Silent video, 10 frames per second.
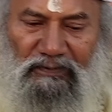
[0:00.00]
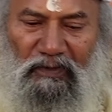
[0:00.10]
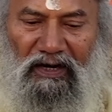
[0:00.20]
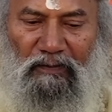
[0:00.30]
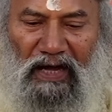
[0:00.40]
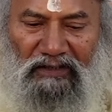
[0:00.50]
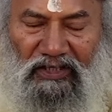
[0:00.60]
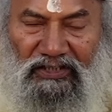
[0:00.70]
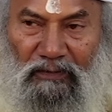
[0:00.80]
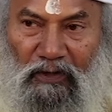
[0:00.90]
स्मरण
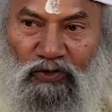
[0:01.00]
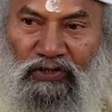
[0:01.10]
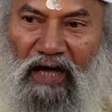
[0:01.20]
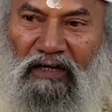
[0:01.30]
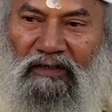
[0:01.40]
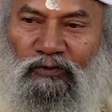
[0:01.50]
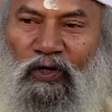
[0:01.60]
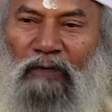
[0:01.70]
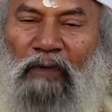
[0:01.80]
मात्र से भव सागर जो है